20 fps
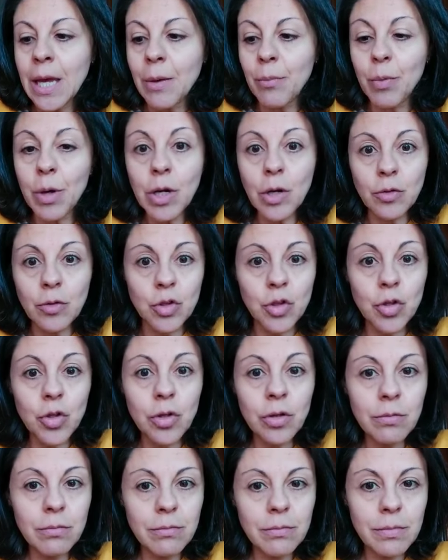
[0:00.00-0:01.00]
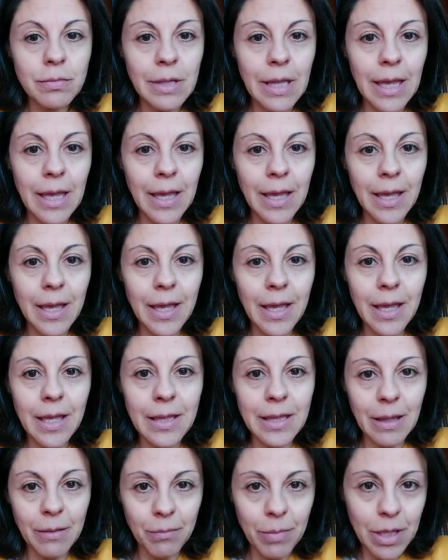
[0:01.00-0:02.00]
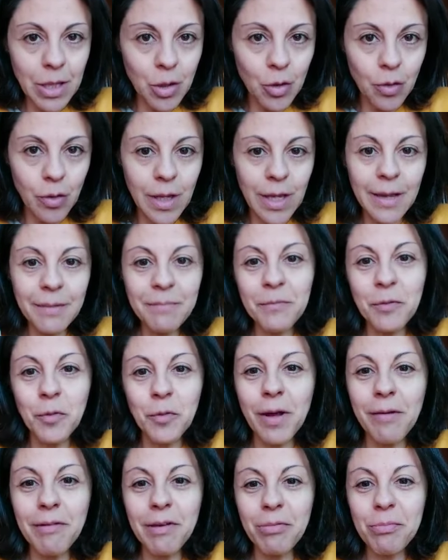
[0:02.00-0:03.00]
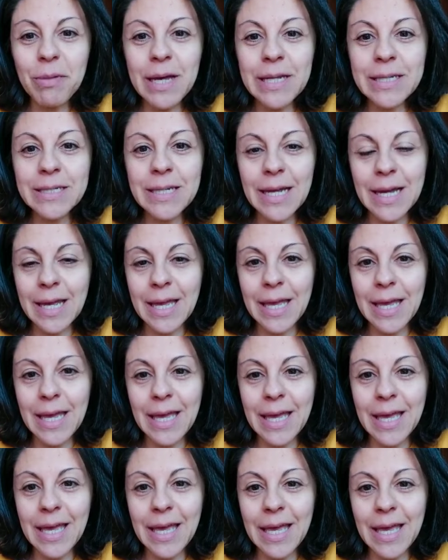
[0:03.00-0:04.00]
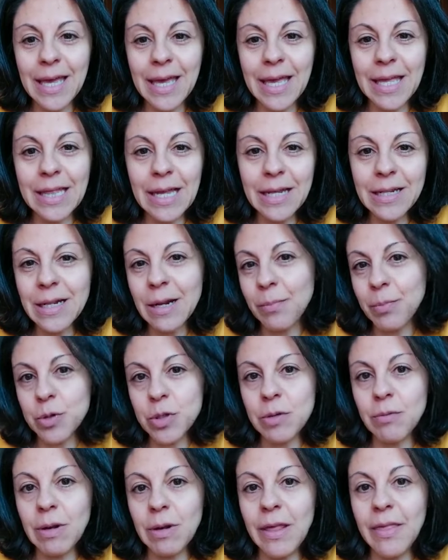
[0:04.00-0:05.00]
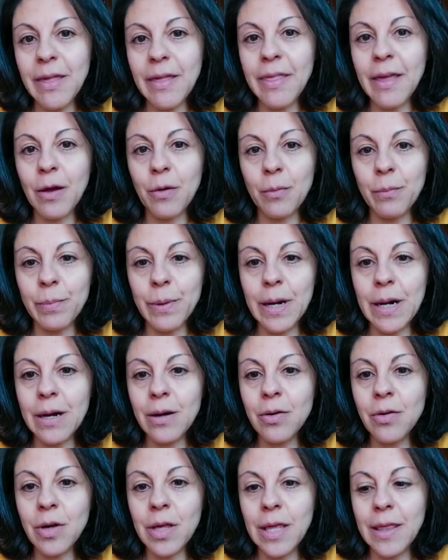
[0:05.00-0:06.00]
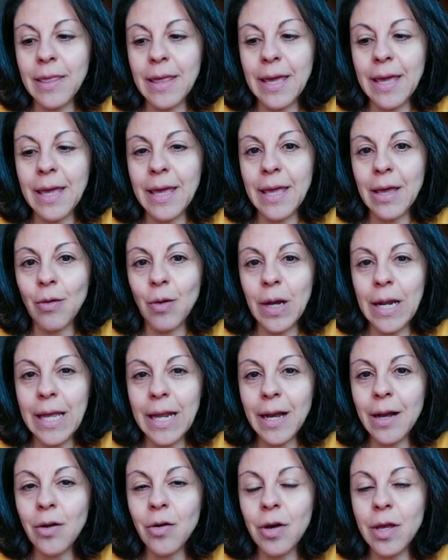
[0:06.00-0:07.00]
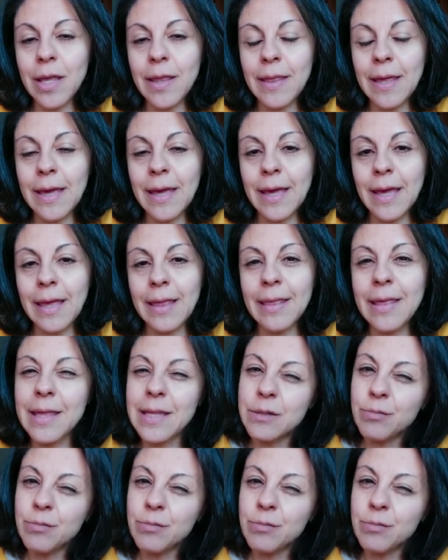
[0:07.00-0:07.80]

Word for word: Bueno, yo te, invito ¿eh? una vez más a que, tengas la posibilidad de comprarlo y de olerlo y de, y de